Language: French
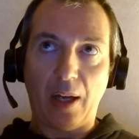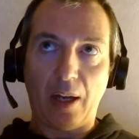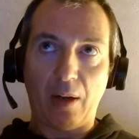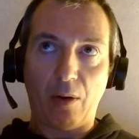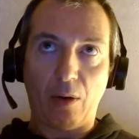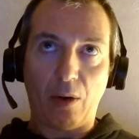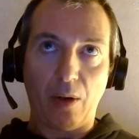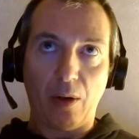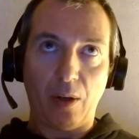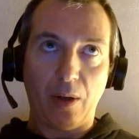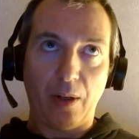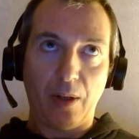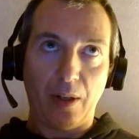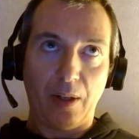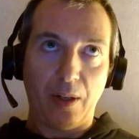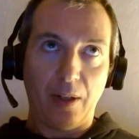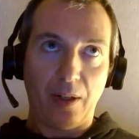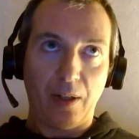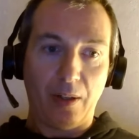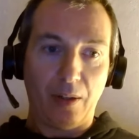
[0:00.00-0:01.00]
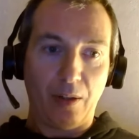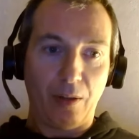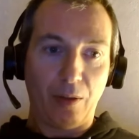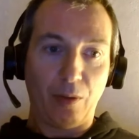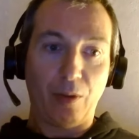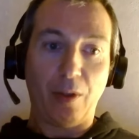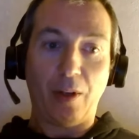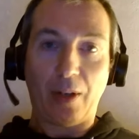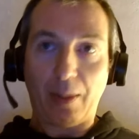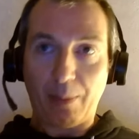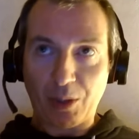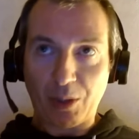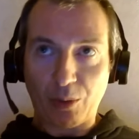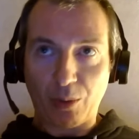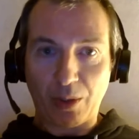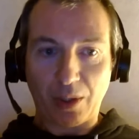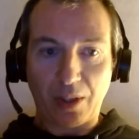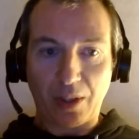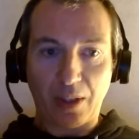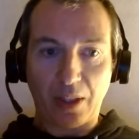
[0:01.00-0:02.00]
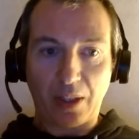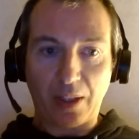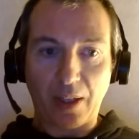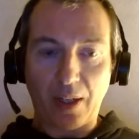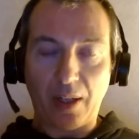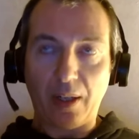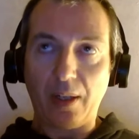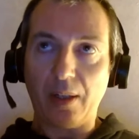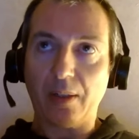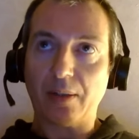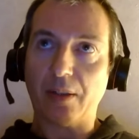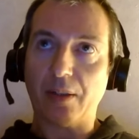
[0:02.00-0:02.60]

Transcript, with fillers: Alors, euh, dans la majorité des cas,